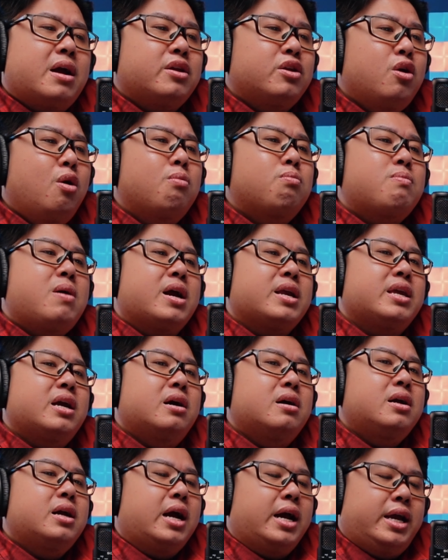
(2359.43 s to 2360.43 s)
bạn dùng
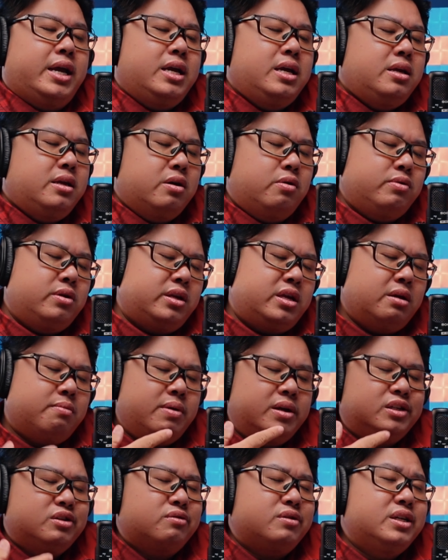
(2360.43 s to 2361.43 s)
bạn giữ kỹ ví dụ như
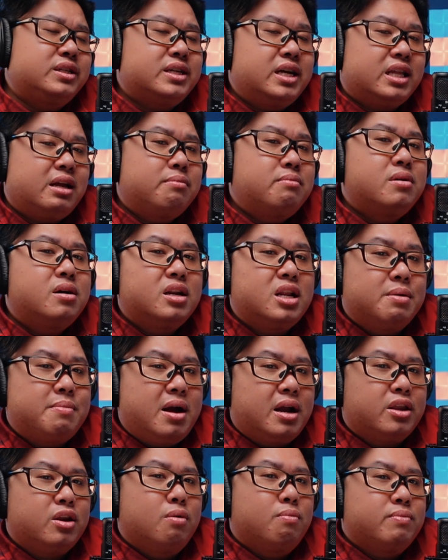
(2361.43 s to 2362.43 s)
chiếc mic Sony C80
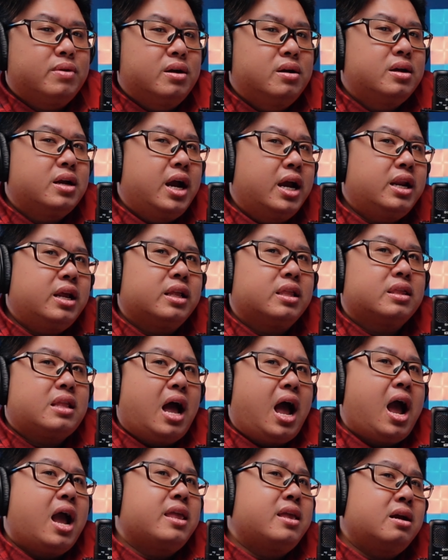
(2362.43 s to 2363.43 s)
này bạn dùng giữ kỹ thì
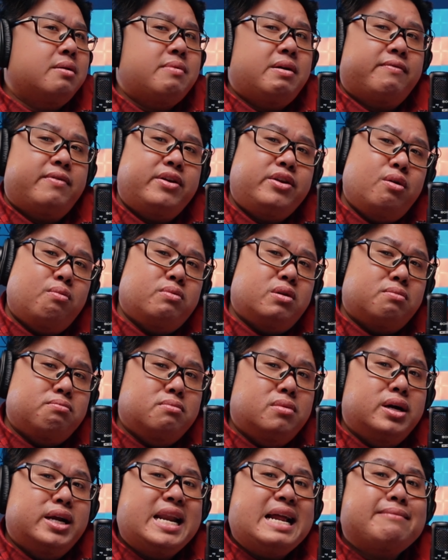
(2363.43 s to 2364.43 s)
tệ nhất bạn phải dùng
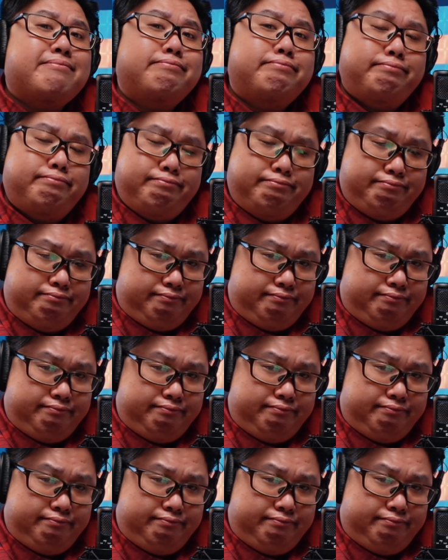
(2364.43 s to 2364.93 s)
được 10 năm